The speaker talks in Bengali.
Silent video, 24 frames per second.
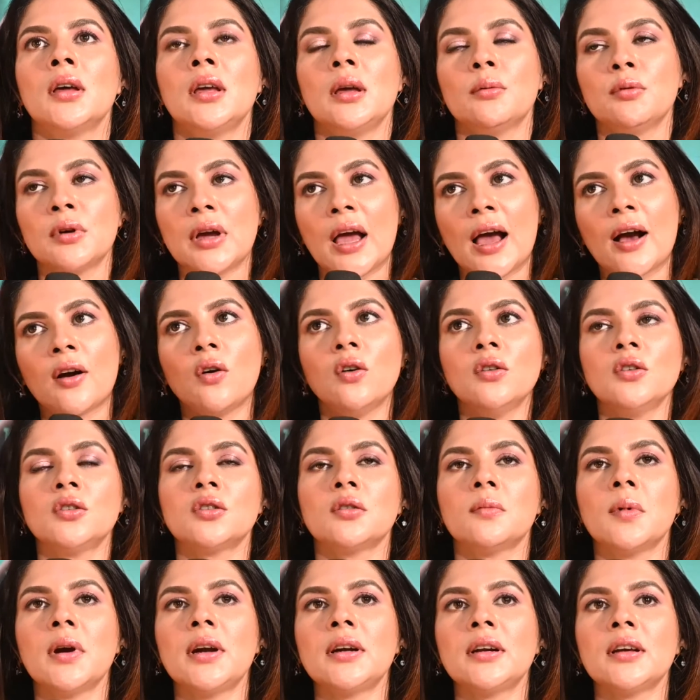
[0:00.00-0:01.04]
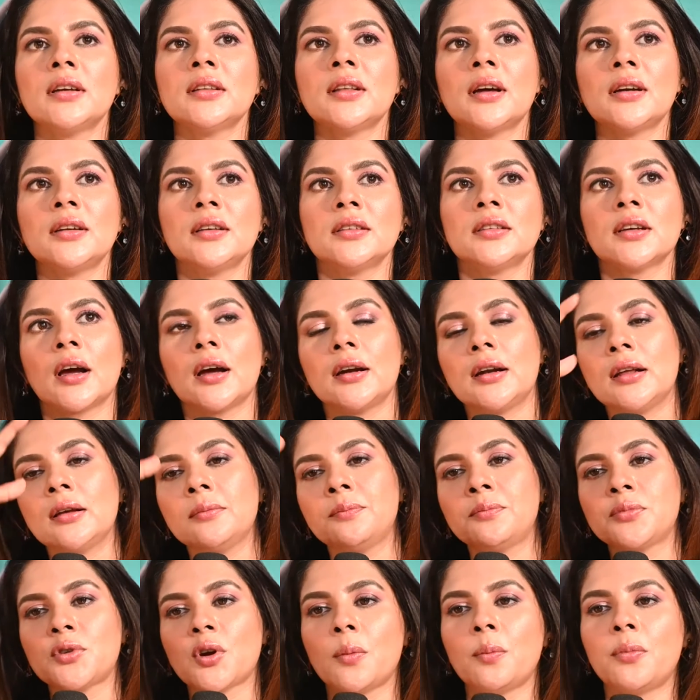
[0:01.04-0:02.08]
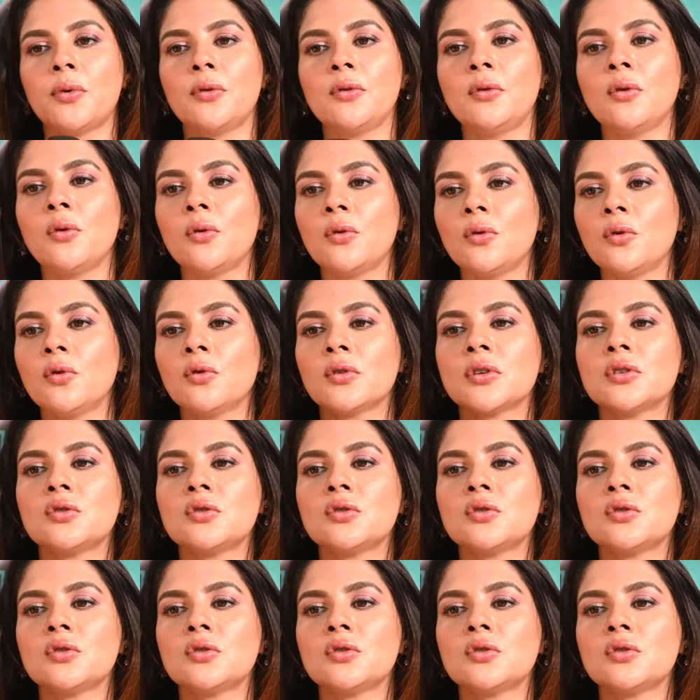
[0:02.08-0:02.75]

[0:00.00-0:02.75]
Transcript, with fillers: এবং এখন সময়টা দাঁড়িয়ে যেখানে সম্পূর্ণ অন্য